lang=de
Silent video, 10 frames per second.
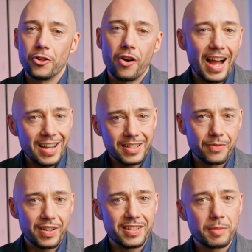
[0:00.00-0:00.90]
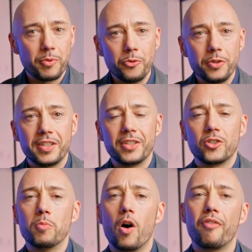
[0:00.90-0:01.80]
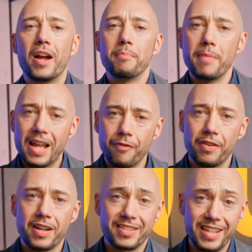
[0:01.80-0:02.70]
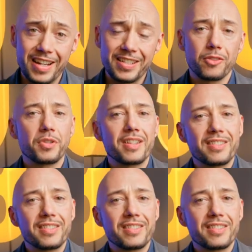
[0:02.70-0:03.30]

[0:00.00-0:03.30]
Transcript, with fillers: Doch alles, was es benötigt, um auf einen mehrfach sechs- oder